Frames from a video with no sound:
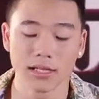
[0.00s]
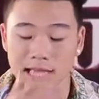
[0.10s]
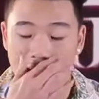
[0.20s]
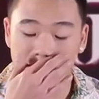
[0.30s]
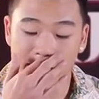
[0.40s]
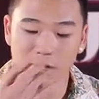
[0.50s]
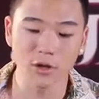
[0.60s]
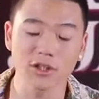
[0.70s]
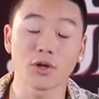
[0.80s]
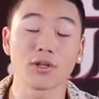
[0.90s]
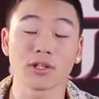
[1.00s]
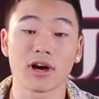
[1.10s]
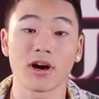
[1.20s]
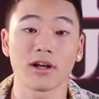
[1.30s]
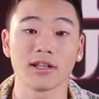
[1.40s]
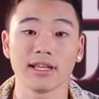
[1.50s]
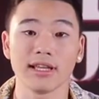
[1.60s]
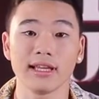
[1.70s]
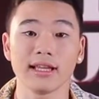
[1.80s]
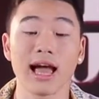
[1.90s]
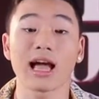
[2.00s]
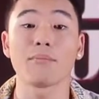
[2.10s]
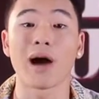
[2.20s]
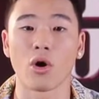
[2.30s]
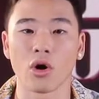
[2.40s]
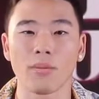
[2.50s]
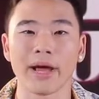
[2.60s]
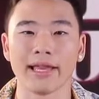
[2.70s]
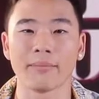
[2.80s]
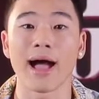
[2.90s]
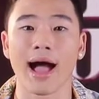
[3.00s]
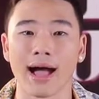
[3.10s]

ฉากที่รถชนตอนที่ลากกระเป๋าเข้าไปในป่า